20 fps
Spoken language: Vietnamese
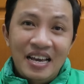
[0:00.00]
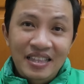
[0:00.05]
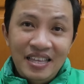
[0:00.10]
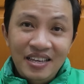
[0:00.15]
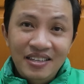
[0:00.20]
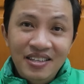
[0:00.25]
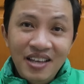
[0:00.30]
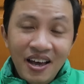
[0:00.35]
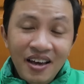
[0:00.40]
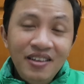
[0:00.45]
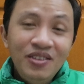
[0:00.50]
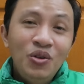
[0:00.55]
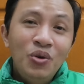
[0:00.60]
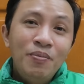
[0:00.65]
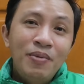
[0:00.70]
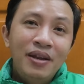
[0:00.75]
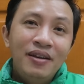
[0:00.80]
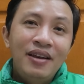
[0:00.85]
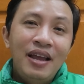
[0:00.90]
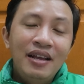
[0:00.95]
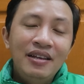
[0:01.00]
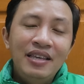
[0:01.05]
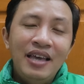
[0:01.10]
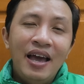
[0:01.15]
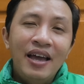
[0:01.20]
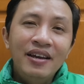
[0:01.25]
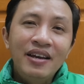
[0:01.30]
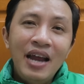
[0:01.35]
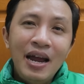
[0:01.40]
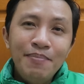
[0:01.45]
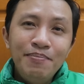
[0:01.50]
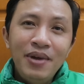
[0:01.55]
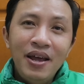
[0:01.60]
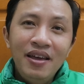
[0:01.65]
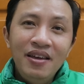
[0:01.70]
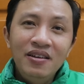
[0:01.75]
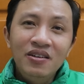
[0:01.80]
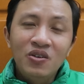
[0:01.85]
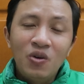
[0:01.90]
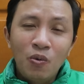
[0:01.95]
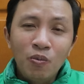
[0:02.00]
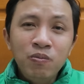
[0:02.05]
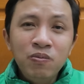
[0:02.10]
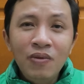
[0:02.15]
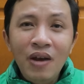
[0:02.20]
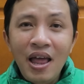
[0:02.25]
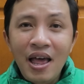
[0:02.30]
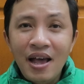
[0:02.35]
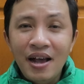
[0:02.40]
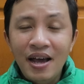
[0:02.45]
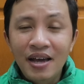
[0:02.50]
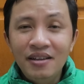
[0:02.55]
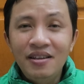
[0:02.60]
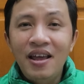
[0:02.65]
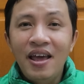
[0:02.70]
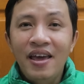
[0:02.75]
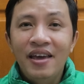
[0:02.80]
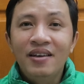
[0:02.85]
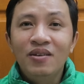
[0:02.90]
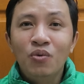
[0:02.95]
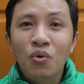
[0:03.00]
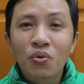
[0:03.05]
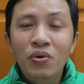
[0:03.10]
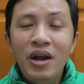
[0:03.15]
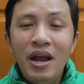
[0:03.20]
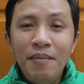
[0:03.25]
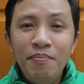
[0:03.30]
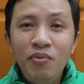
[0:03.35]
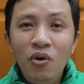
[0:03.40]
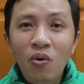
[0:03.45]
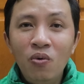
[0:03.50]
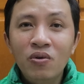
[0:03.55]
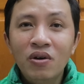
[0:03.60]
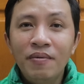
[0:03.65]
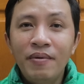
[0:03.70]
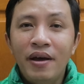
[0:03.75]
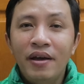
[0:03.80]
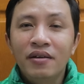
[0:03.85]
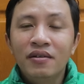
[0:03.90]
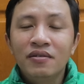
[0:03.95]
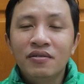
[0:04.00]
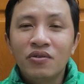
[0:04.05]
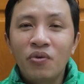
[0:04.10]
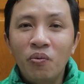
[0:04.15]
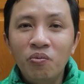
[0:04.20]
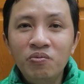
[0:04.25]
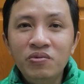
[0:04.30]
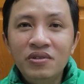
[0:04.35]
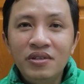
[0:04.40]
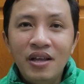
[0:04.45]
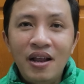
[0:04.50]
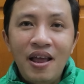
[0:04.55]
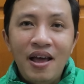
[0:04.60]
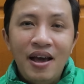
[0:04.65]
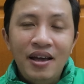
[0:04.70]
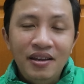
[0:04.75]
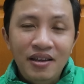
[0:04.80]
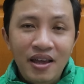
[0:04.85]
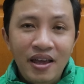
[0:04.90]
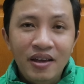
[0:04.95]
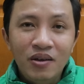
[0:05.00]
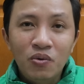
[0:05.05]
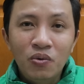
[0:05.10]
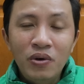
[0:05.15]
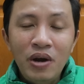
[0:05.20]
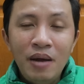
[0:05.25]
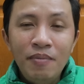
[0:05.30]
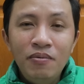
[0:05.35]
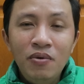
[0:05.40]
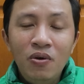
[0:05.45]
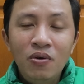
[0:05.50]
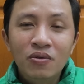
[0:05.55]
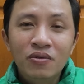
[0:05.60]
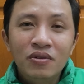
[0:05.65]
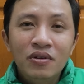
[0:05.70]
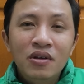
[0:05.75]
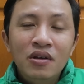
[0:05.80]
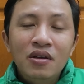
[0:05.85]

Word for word: tài xế tụi mình đang chạy Grab đây cũng là khách hàng của Grab luôn các bạn, cũng sẽ là khách hàng của Grab luôn.